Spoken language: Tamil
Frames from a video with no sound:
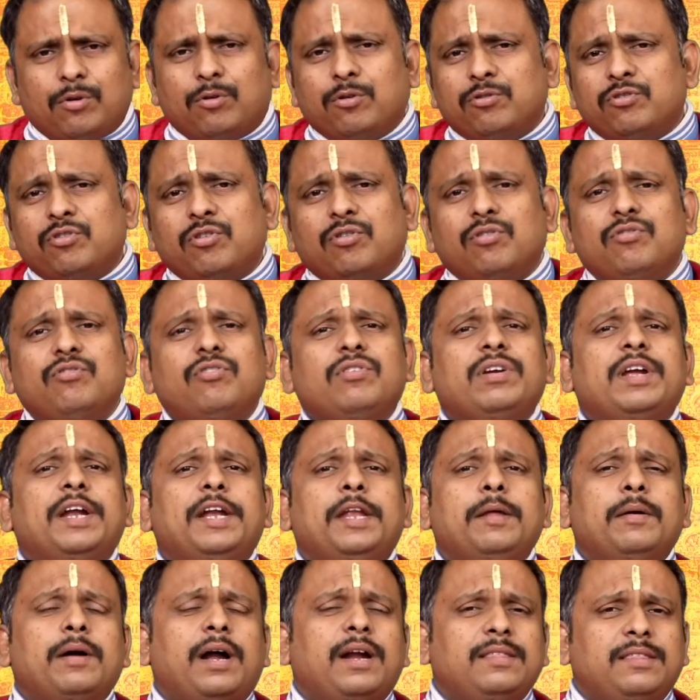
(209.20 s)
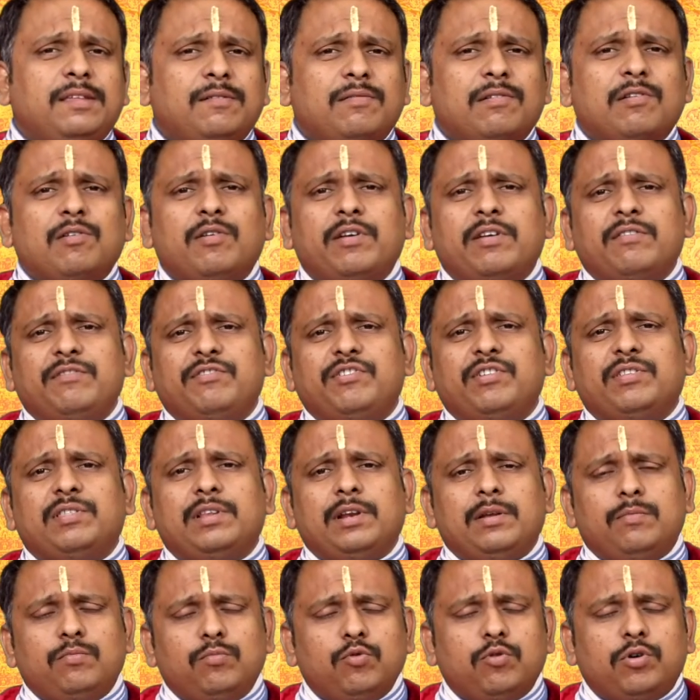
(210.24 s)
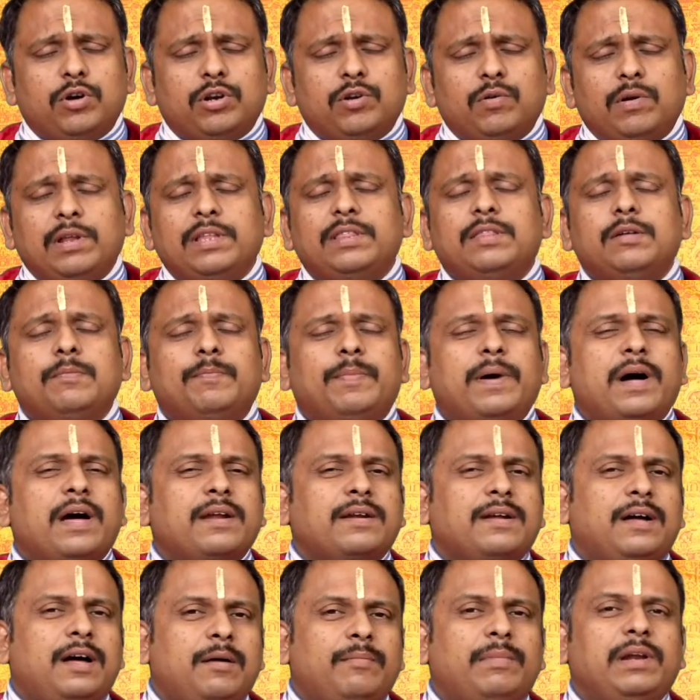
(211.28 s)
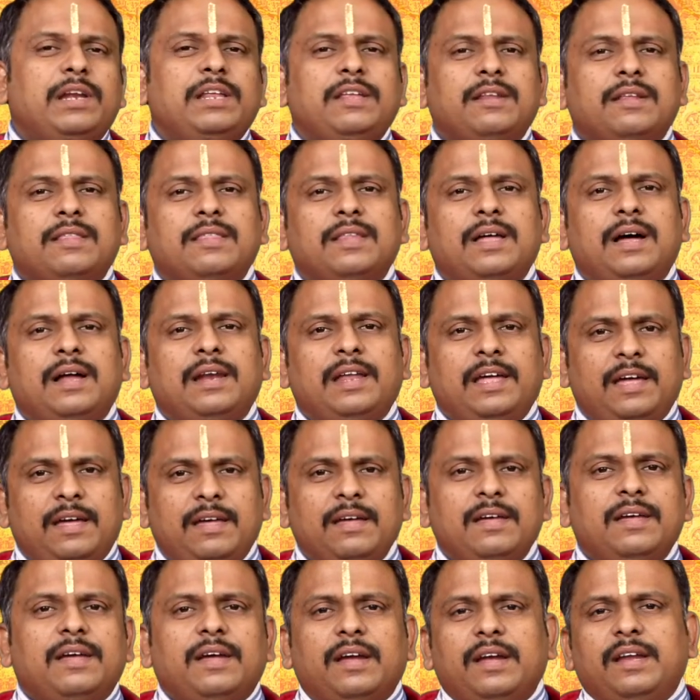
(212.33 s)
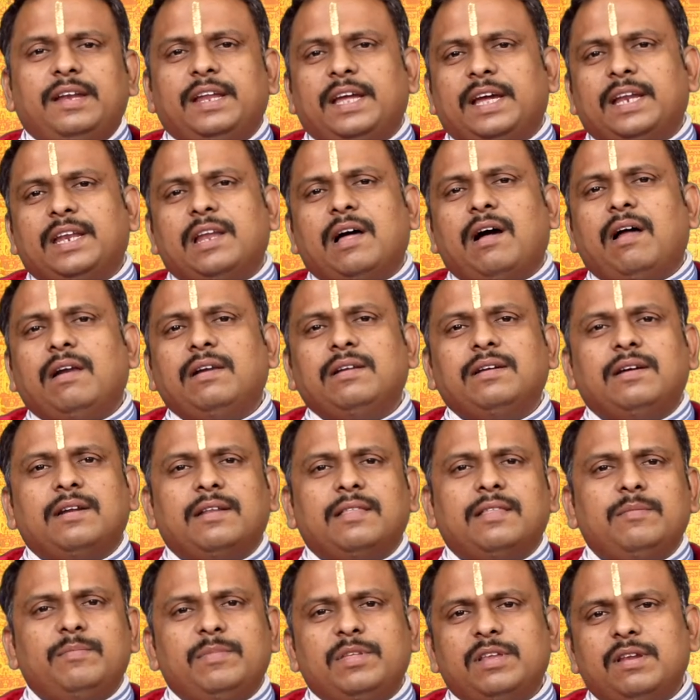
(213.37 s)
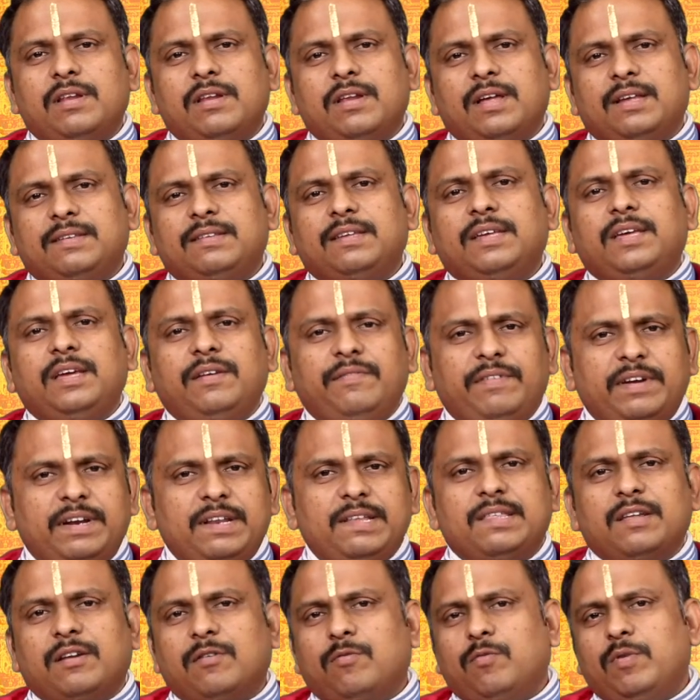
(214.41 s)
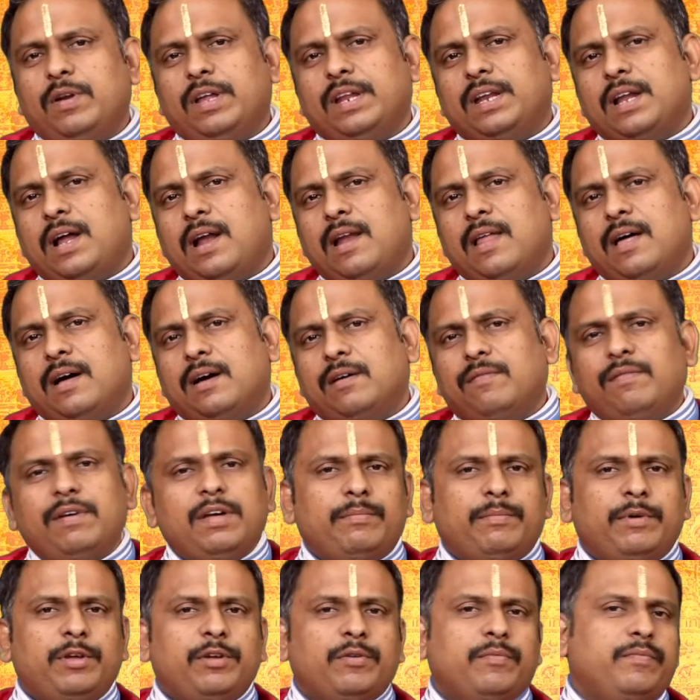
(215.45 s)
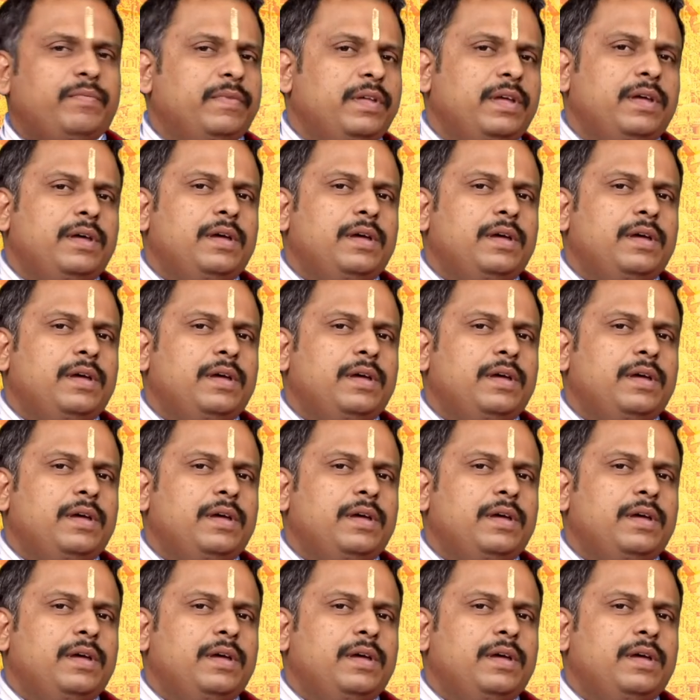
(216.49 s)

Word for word: கொஞ்சம் கொஞ்சம் எட்டி அடுத்தவர்களுடைய விஷயத்தில் மூக்க நுழைத்து பார்க்காமல் இருந்தாலே இன்றைக்கி நாளுங்கிறது மிதனராசிக்கு வெற்றி தரக்கூடிய நாளாகவே அமையும்